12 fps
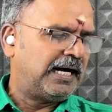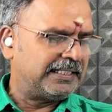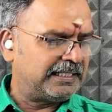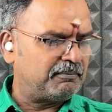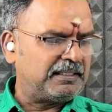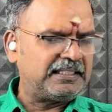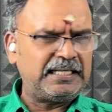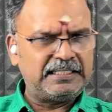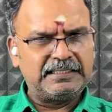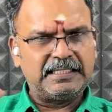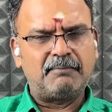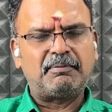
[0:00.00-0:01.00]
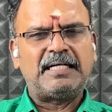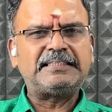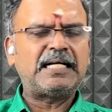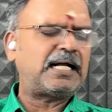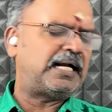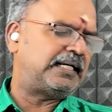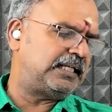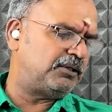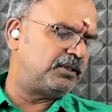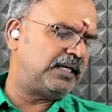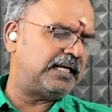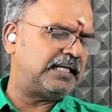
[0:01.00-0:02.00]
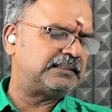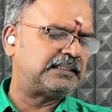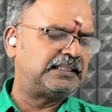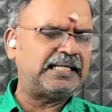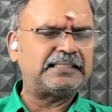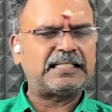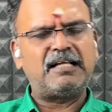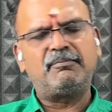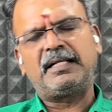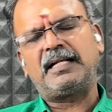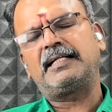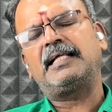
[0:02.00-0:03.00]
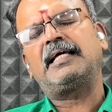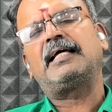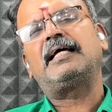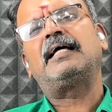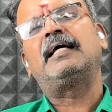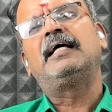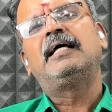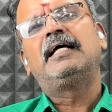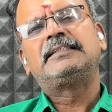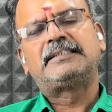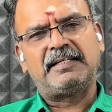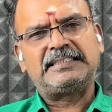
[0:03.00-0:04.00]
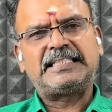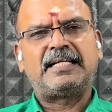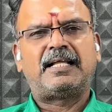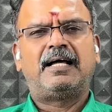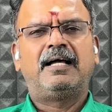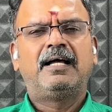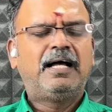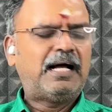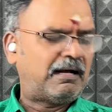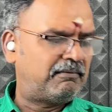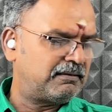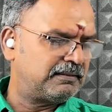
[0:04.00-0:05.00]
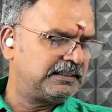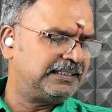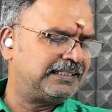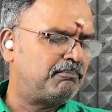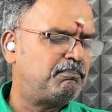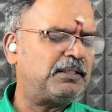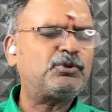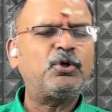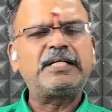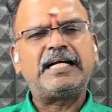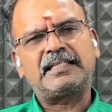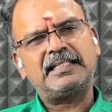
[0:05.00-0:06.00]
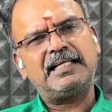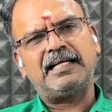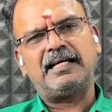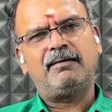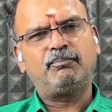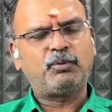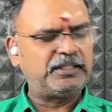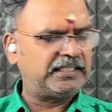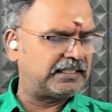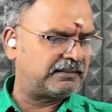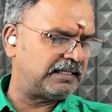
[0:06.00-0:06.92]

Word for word: அதே மாதிரி இந்த பாஜக அணியில் உள்ள சிண்டை தலைமையிலான சிவசேனா அவங்க வந்து எண்பத்தோரு இடத்துல போட்டியிட்டது